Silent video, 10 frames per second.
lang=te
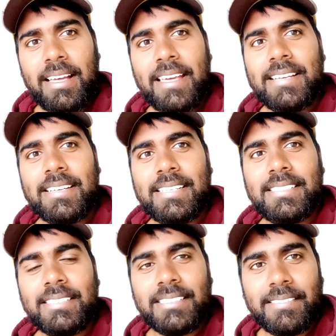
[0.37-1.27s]
హాయ్
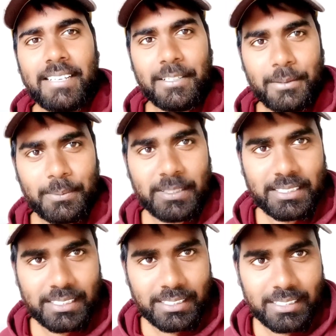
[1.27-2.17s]
గాయస్ వెల్కమ్ టు మై
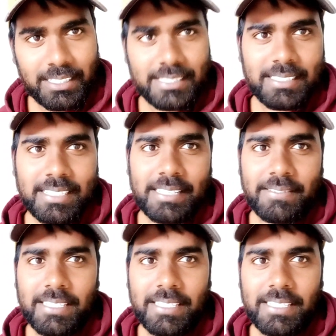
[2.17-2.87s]
ఛానల్ క్రేజీ ఈ